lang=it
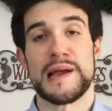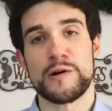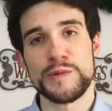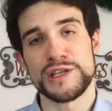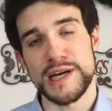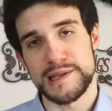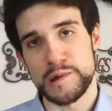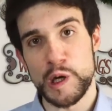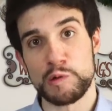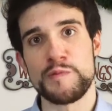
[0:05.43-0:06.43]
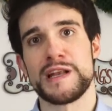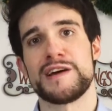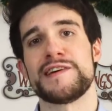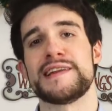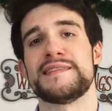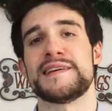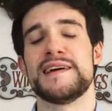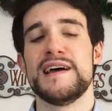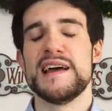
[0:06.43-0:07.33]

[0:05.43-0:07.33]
È cominciato il 2020